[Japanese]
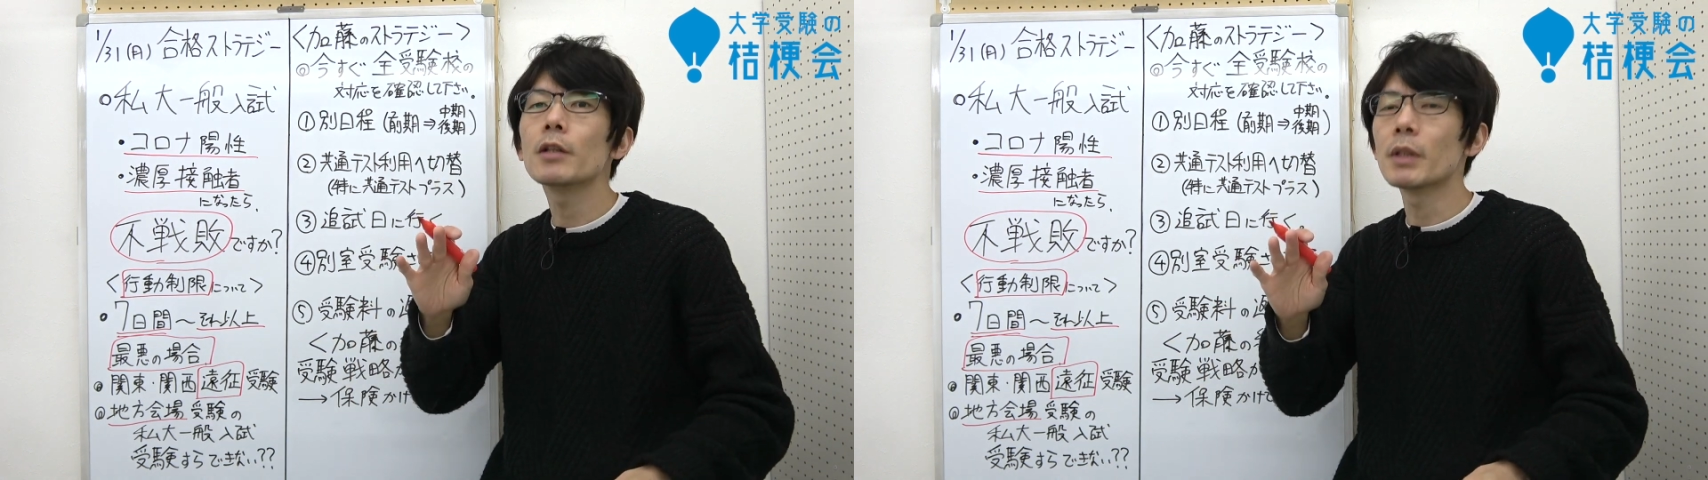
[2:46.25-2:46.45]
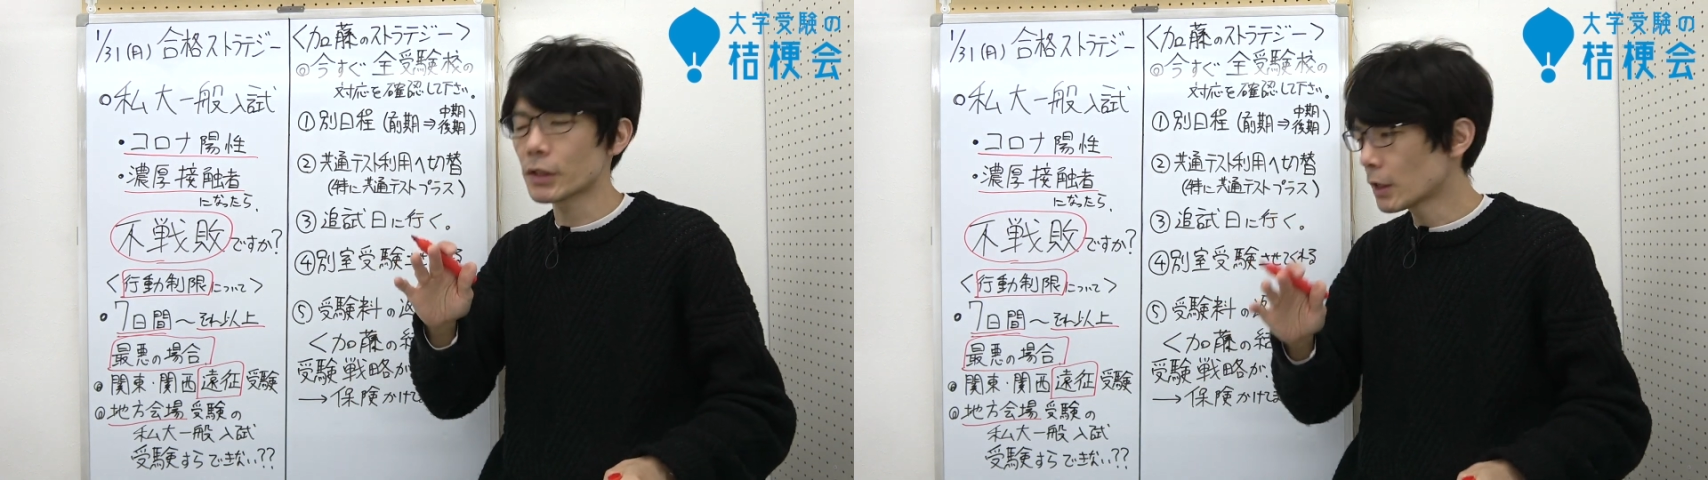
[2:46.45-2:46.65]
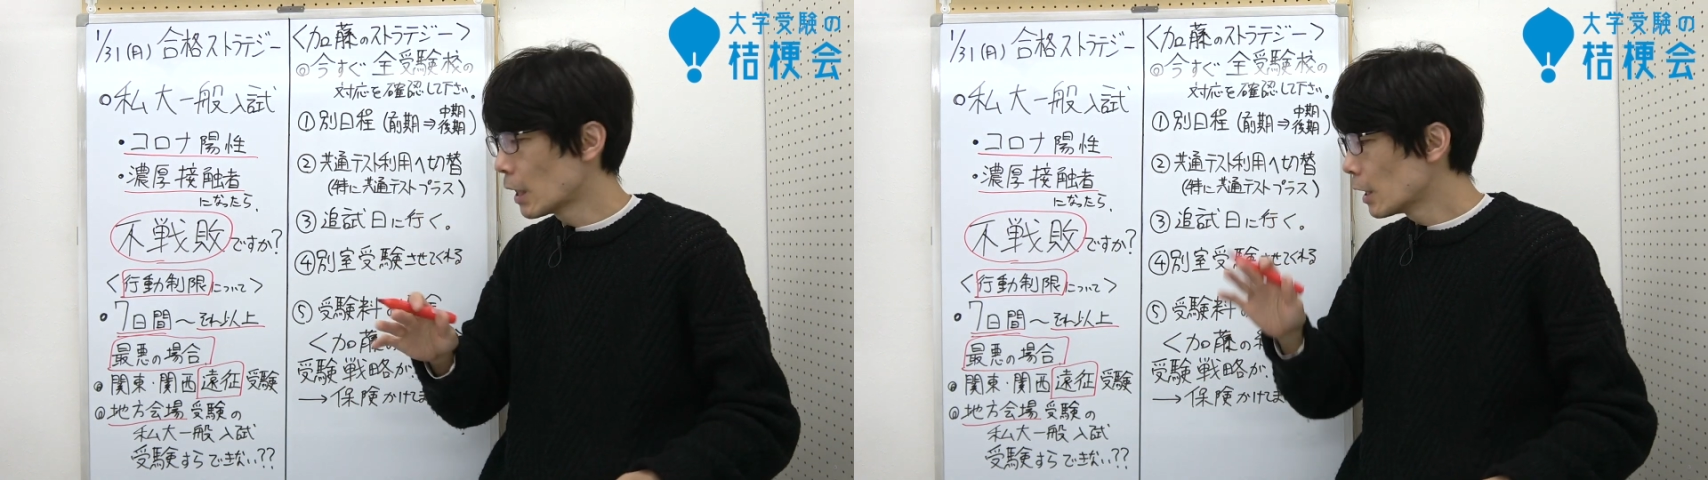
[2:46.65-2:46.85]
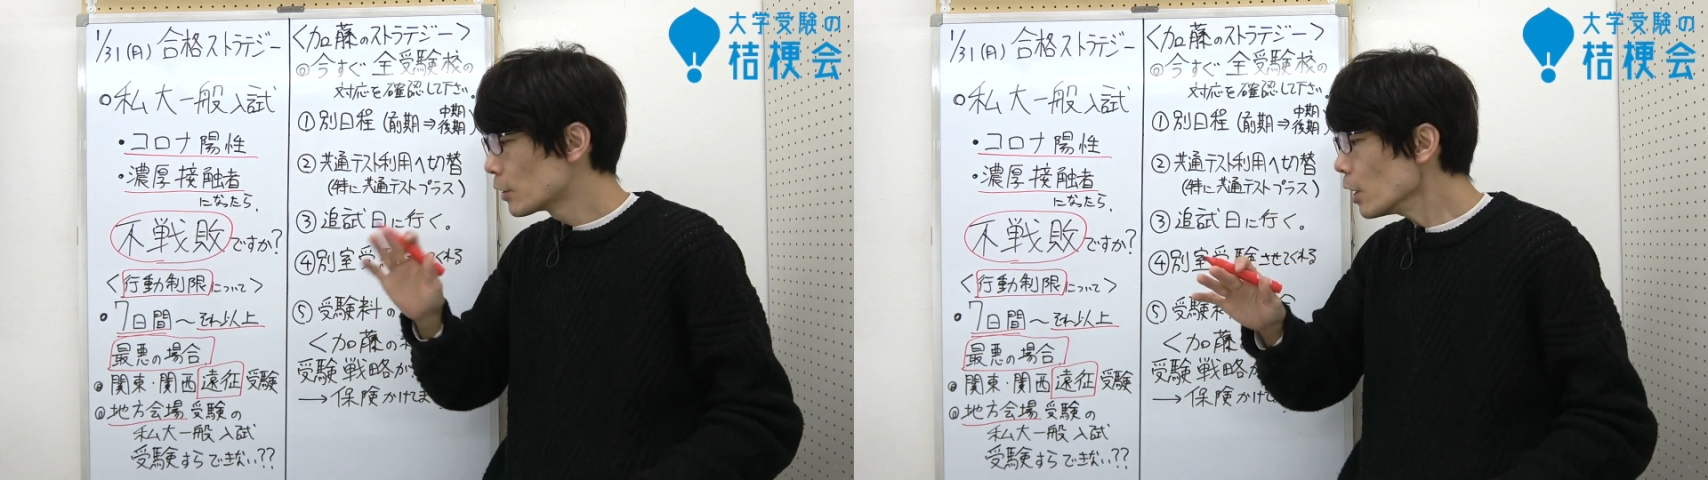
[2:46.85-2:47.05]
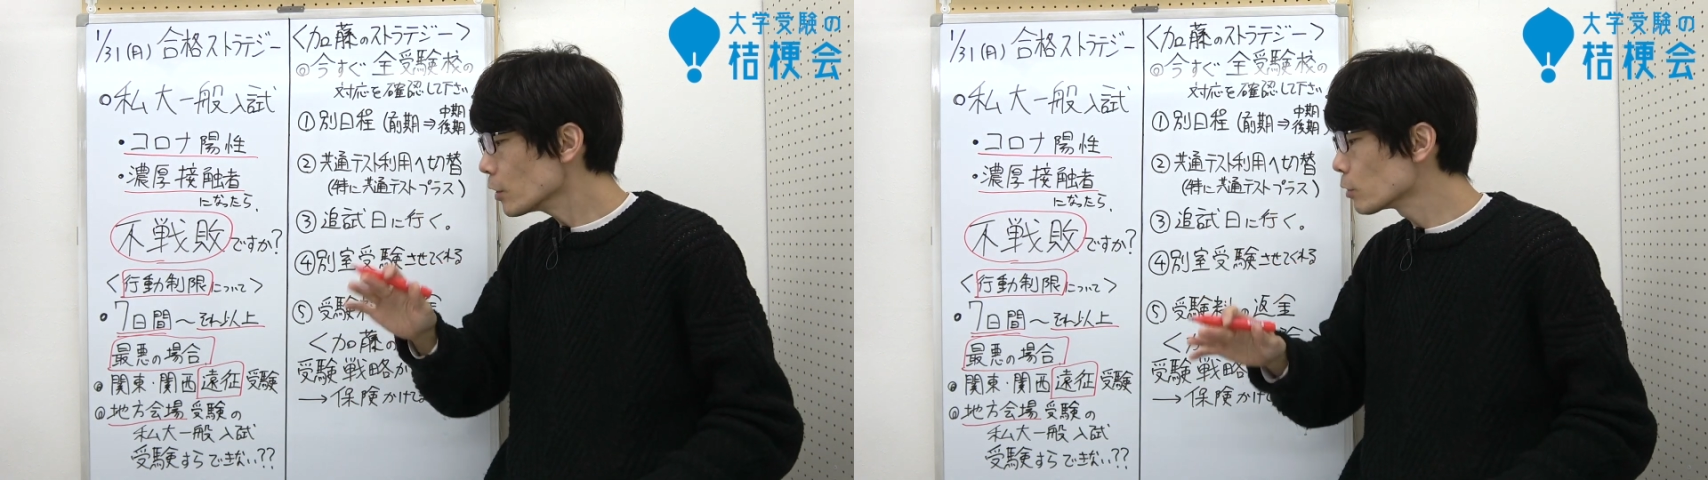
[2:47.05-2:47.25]
あります
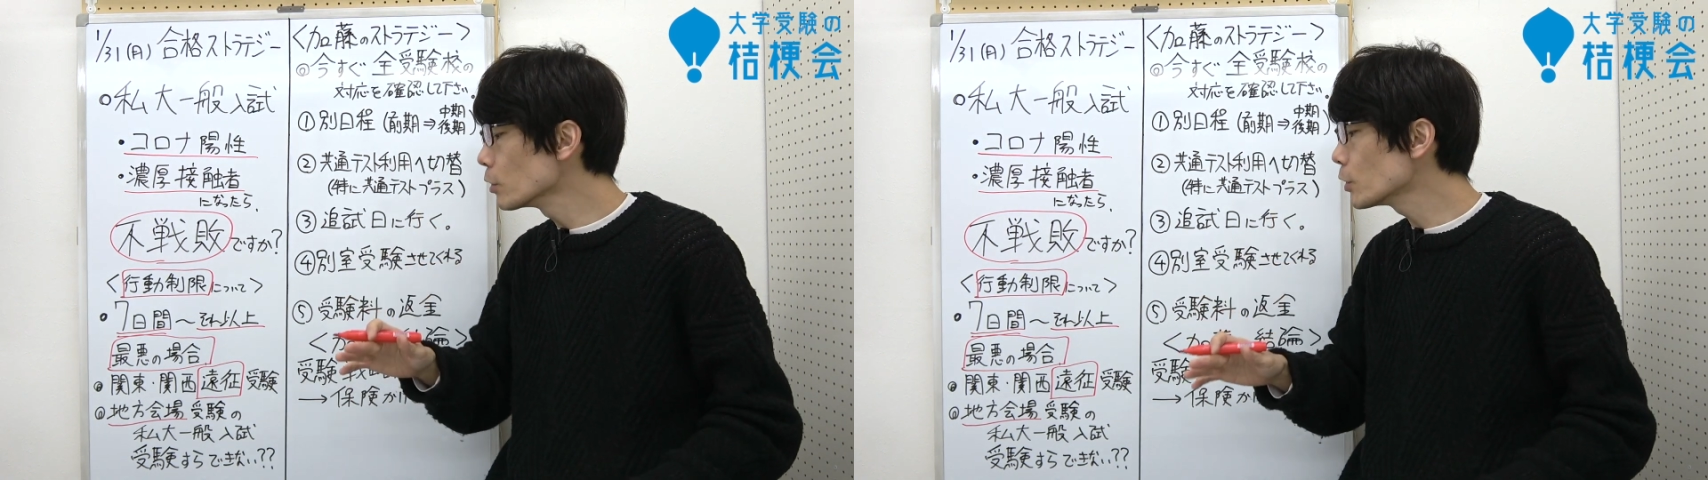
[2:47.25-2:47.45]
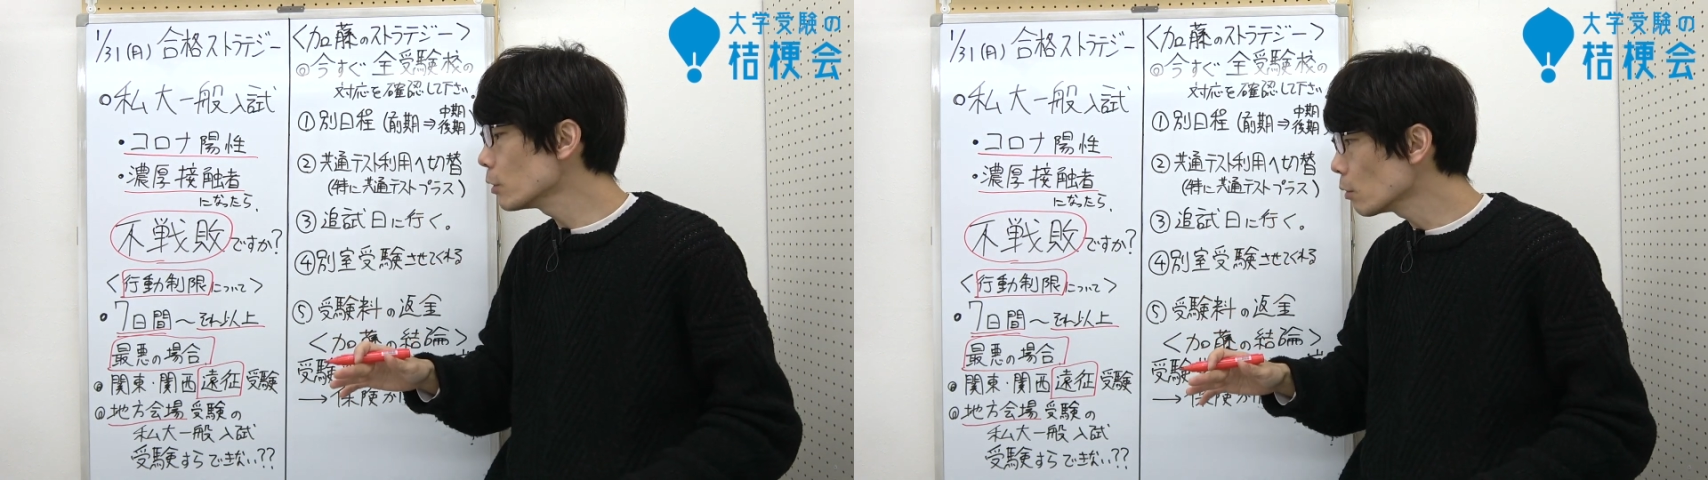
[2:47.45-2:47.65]
じゃあそうする